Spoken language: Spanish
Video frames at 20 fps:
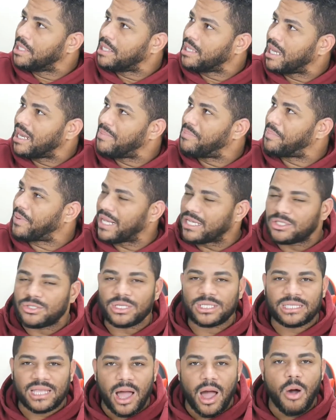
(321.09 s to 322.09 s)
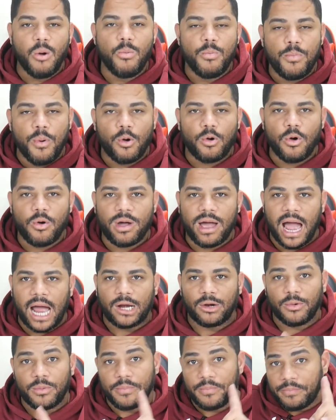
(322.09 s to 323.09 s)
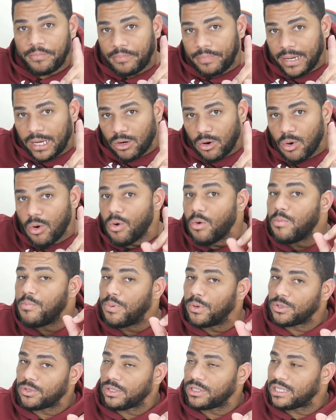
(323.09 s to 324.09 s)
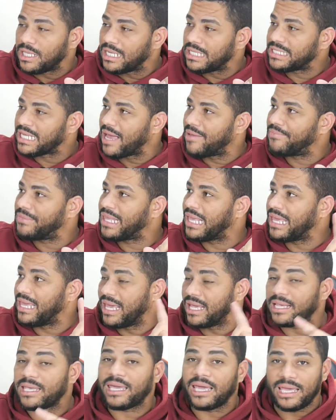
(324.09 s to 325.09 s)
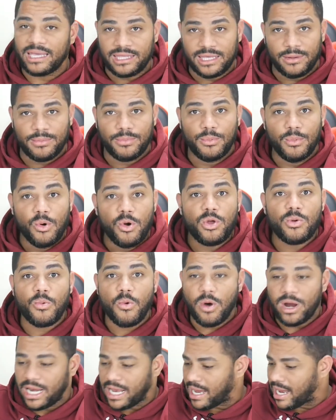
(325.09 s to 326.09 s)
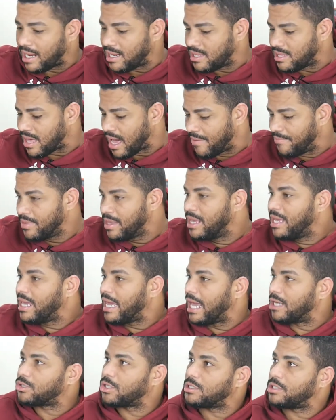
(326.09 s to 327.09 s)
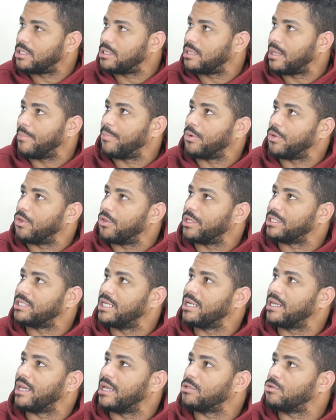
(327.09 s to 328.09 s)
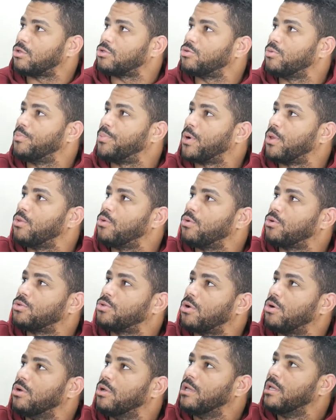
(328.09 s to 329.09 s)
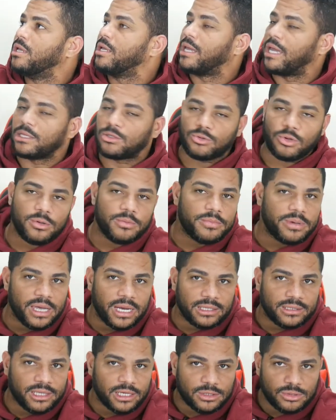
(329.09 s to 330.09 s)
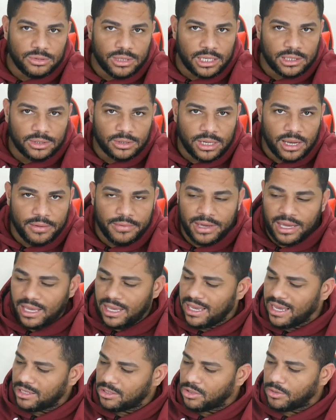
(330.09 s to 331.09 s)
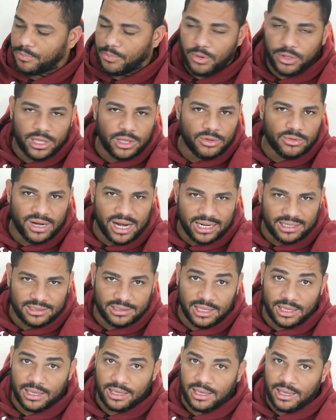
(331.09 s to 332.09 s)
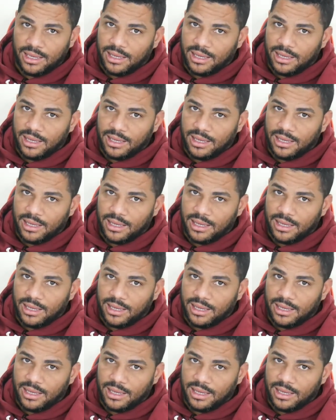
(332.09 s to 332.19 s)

el precio está un poco caro, pero un punto interesante y es que es de muy buena calidad. Eso sí te puedo decir que esto es un producto que tú inviertes una sola vez y esto puede durarte